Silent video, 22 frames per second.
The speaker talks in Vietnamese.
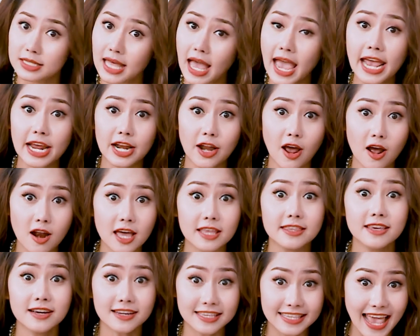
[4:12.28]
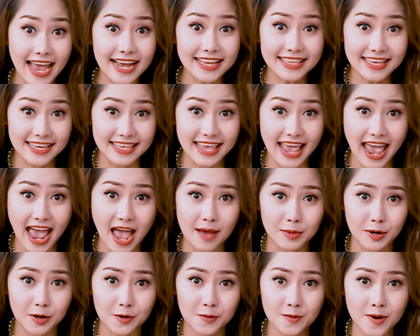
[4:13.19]
ta hay nói là nhất dáng nhì da mà,
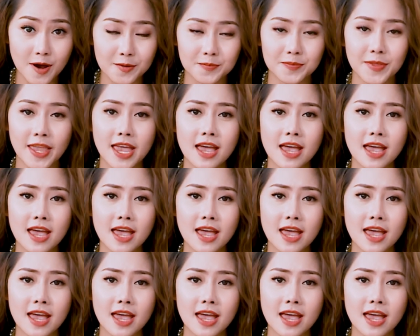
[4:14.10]
đúng không?